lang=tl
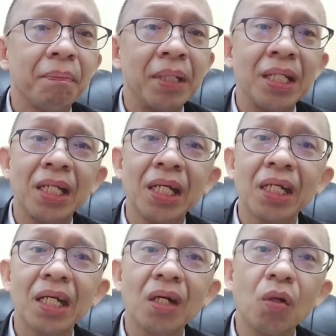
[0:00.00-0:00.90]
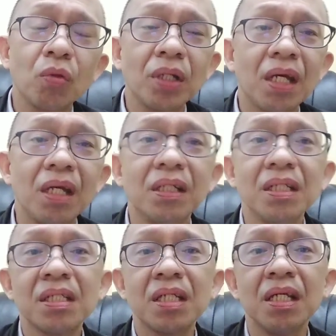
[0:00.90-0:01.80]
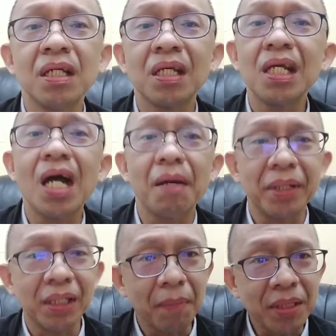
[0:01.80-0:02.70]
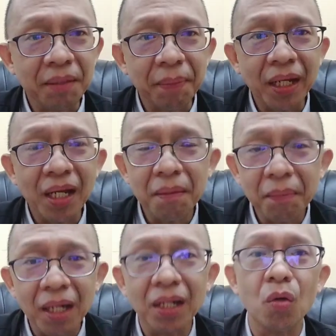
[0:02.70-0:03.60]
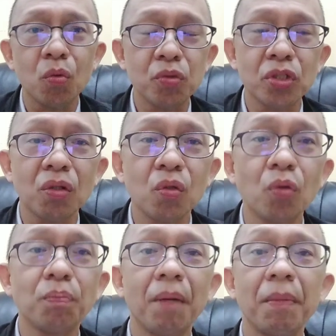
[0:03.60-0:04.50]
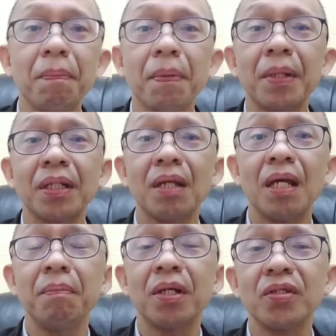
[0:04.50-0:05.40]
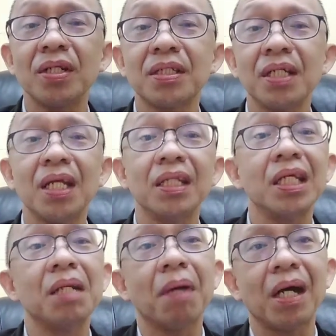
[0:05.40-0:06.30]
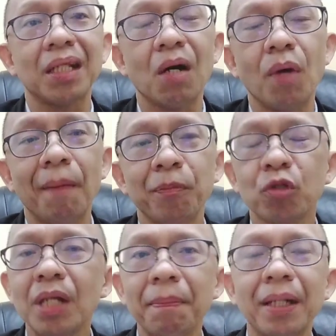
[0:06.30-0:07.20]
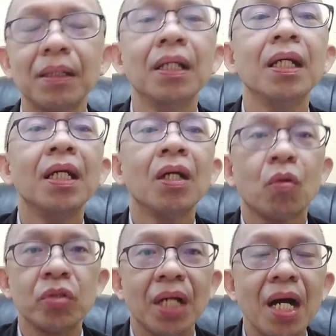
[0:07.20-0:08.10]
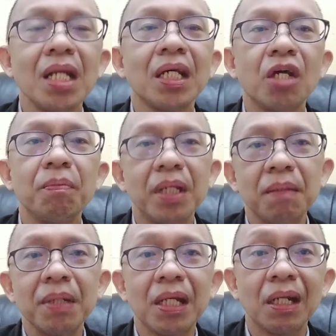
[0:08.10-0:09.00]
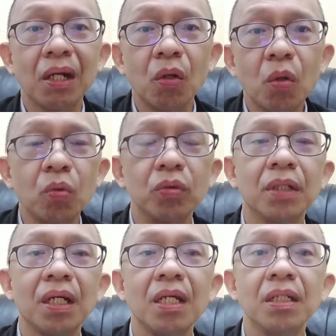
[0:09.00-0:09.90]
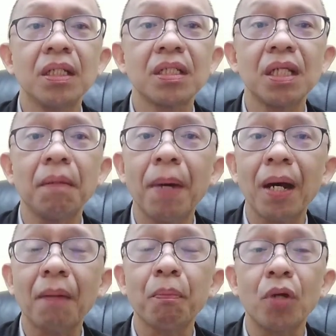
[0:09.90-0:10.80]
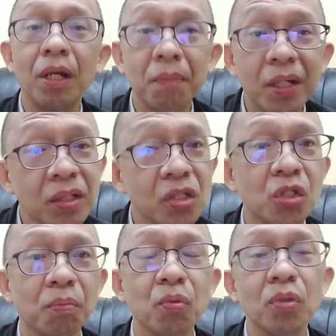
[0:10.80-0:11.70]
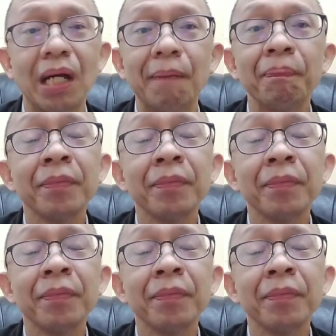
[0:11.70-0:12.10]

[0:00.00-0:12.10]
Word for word: binigyan nga ng load ng agency, ginamit naman sa pag eml na ubos ang load pag may emergency na hindi na makatawag. So dapat, kung sakaling kayo binibigyan ng load ng agency para for emergency po yan,